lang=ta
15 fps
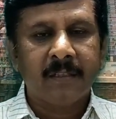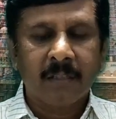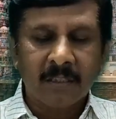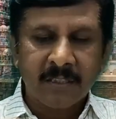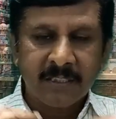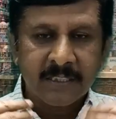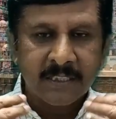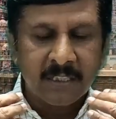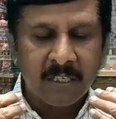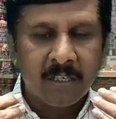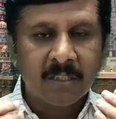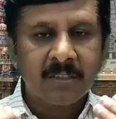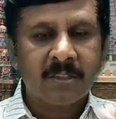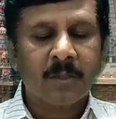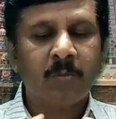அது எல்லா
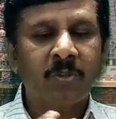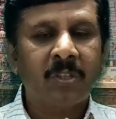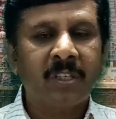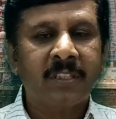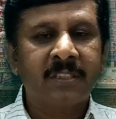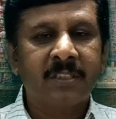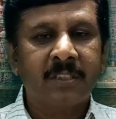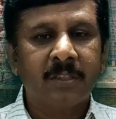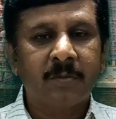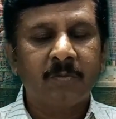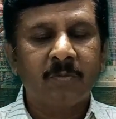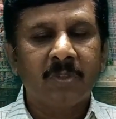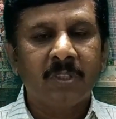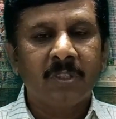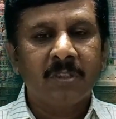சமுதாயத்தினரும்
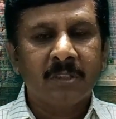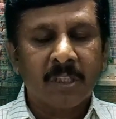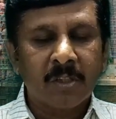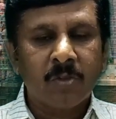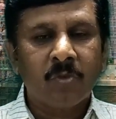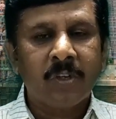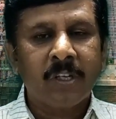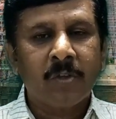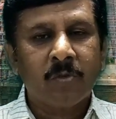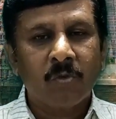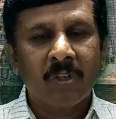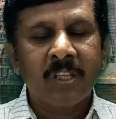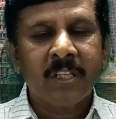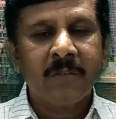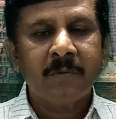தங்களுடைய
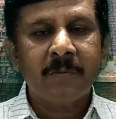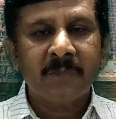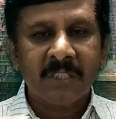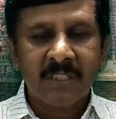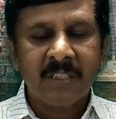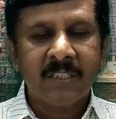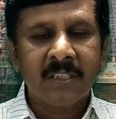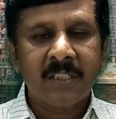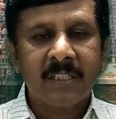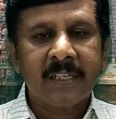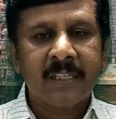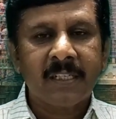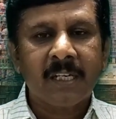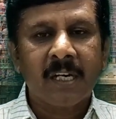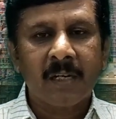குலதெய்வம் எது என்று
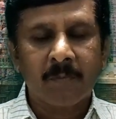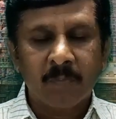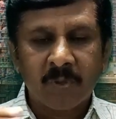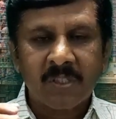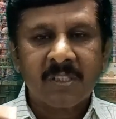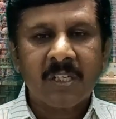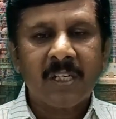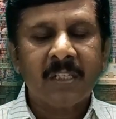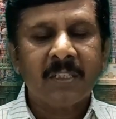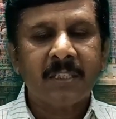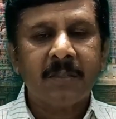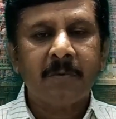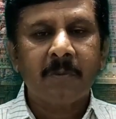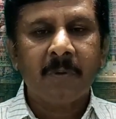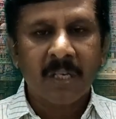கேட்டால் பிரதான
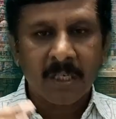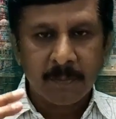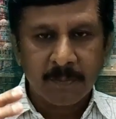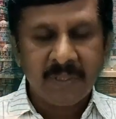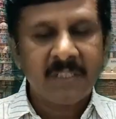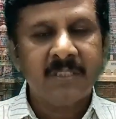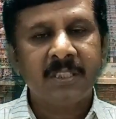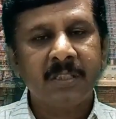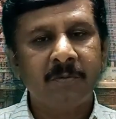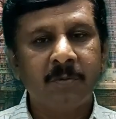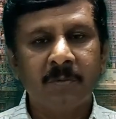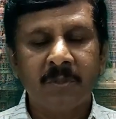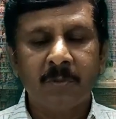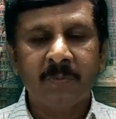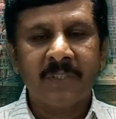தெய்வமாக பெண்
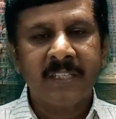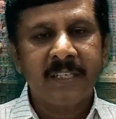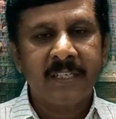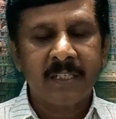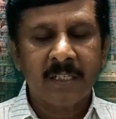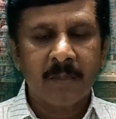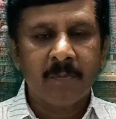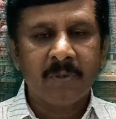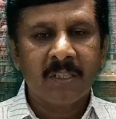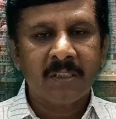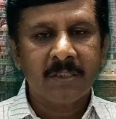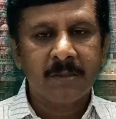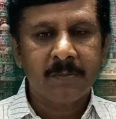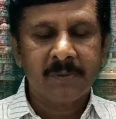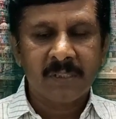தெய்வம் இருப்பதை நீங்கள்
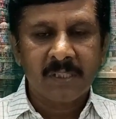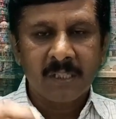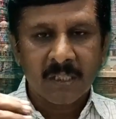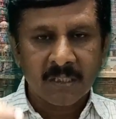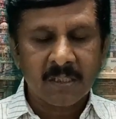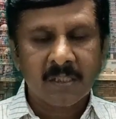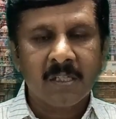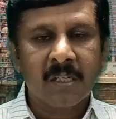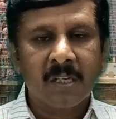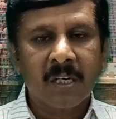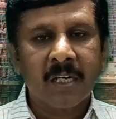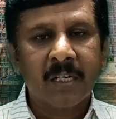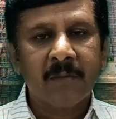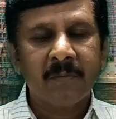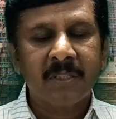பார்த்திருப்பீர்கள் அதற்கு
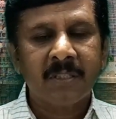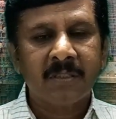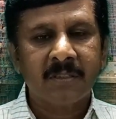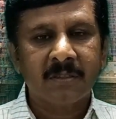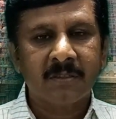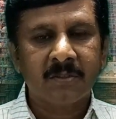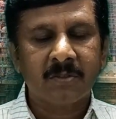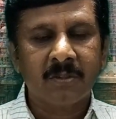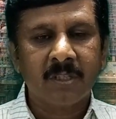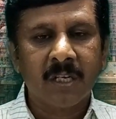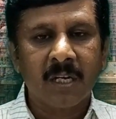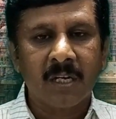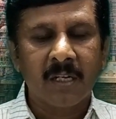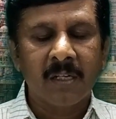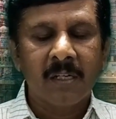காரணம் என்ன என்று
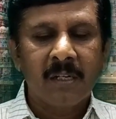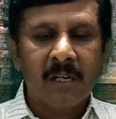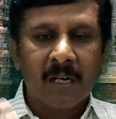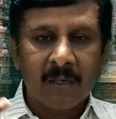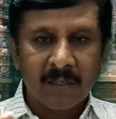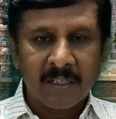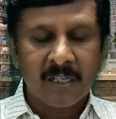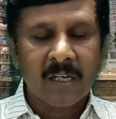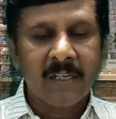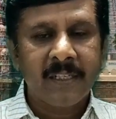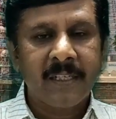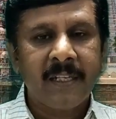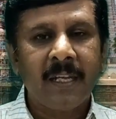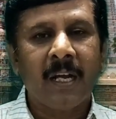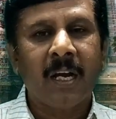சொன்னால்
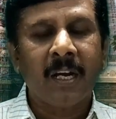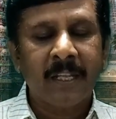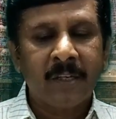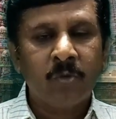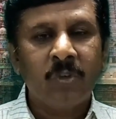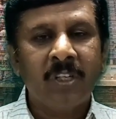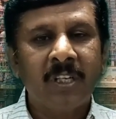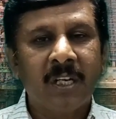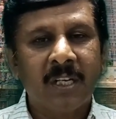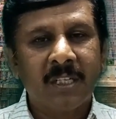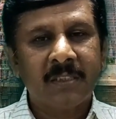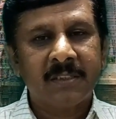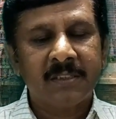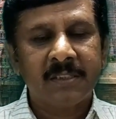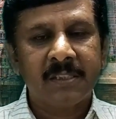அந்நாளிலே
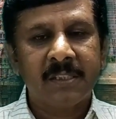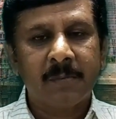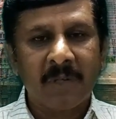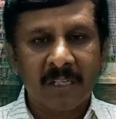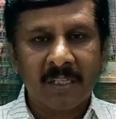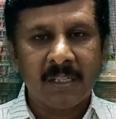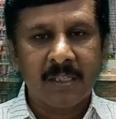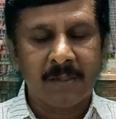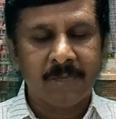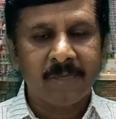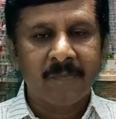அலைகுடிகளாக திரிந்த மக்கள்